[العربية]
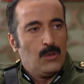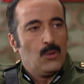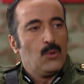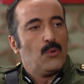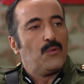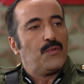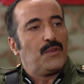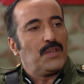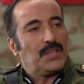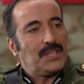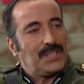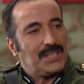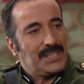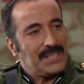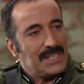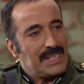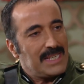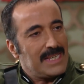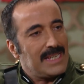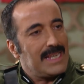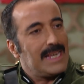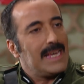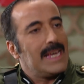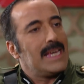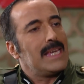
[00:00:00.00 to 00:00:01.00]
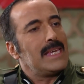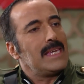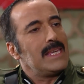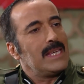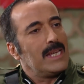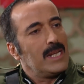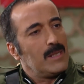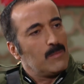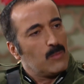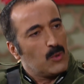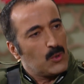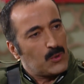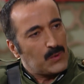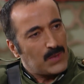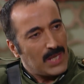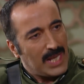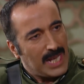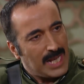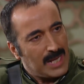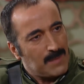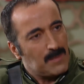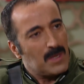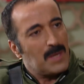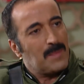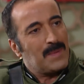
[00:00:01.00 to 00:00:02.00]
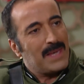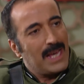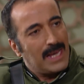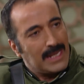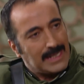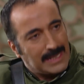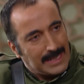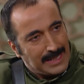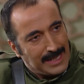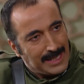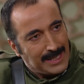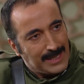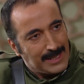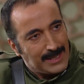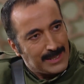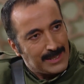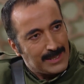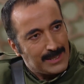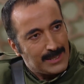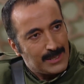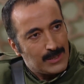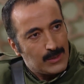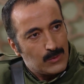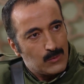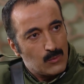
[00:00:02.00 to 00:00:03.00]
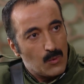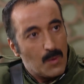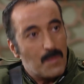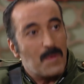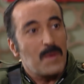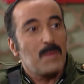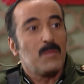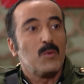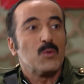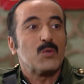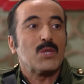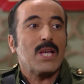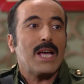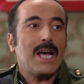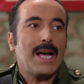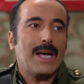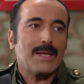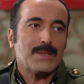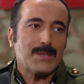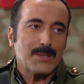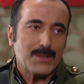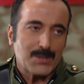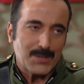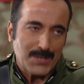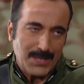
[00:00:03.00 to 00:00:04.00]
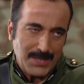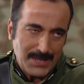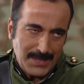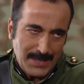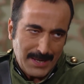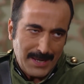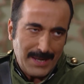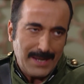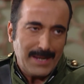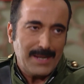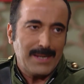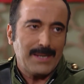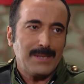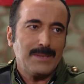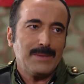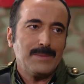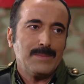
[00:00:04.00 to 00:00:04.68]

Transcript: وفكريه هي المتهمه بقتله وبمساعده صياح